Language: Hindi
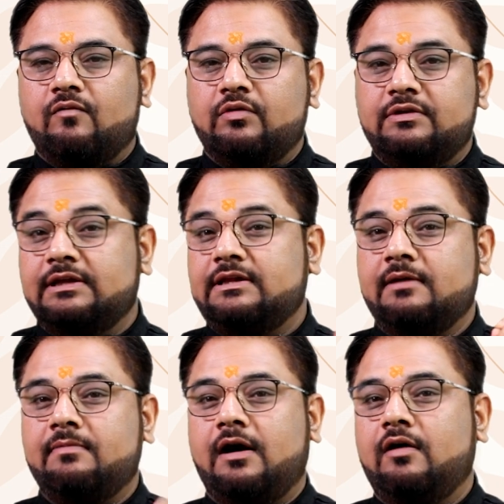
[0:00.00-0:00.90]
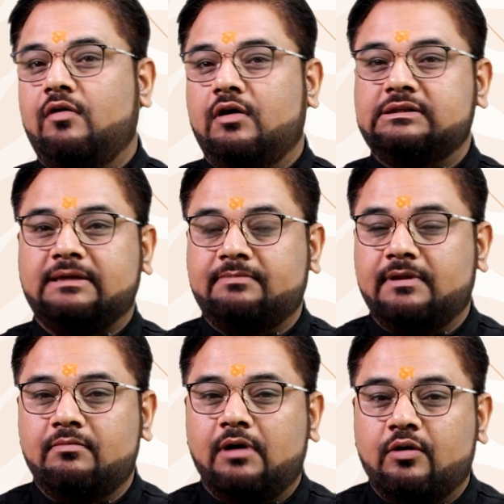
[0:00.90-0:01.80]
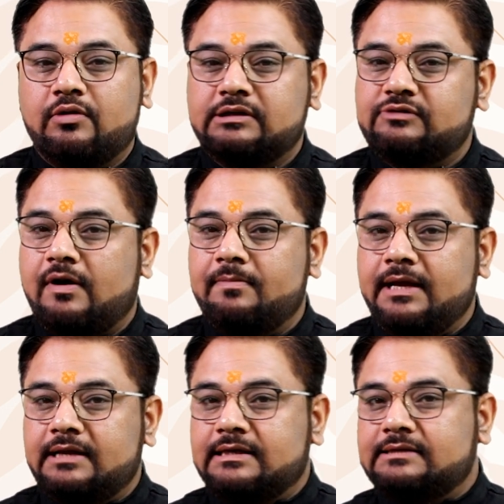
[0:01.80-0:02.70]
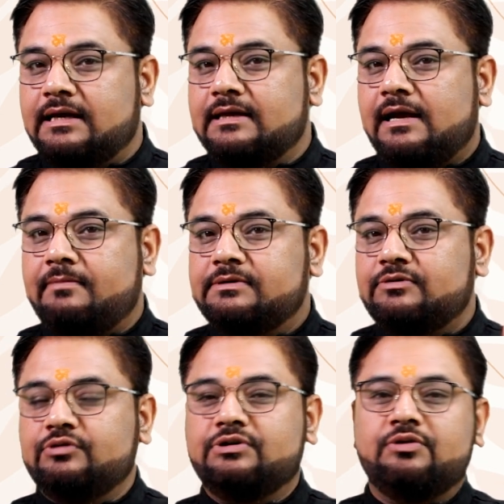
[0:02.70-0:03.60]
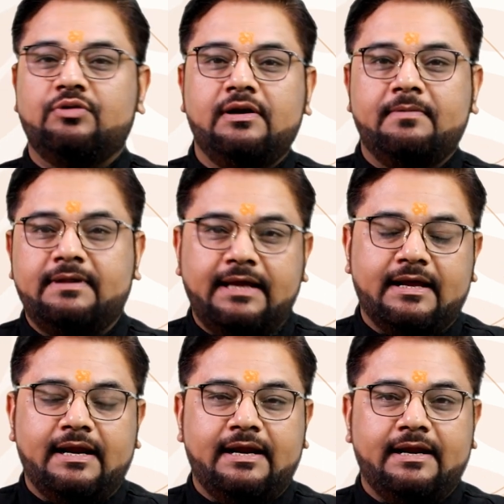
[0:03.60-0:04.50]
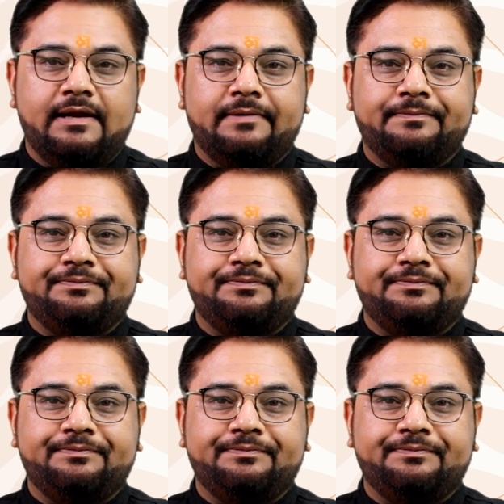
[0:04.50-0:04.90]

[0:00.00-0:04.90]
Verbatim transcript: वो द्वितीय भाव और सप्तम भाव के स्वामी है जैसा कि आप इस गोचर कुंडली में देख रहे हैं